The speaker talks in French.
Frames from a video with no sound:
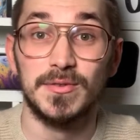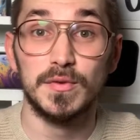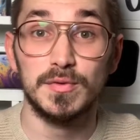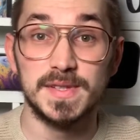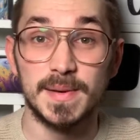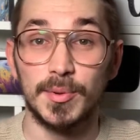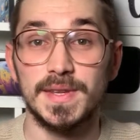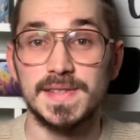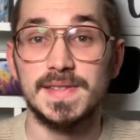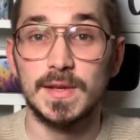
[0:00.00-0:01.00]
de vous
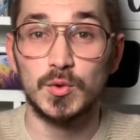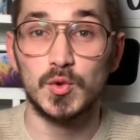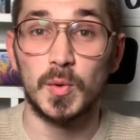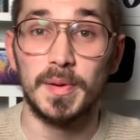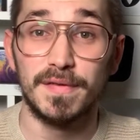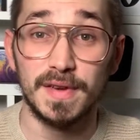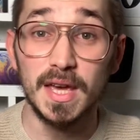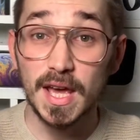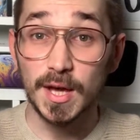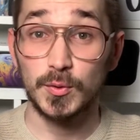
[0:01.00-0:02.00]
abonner si c'est toujours pas fait,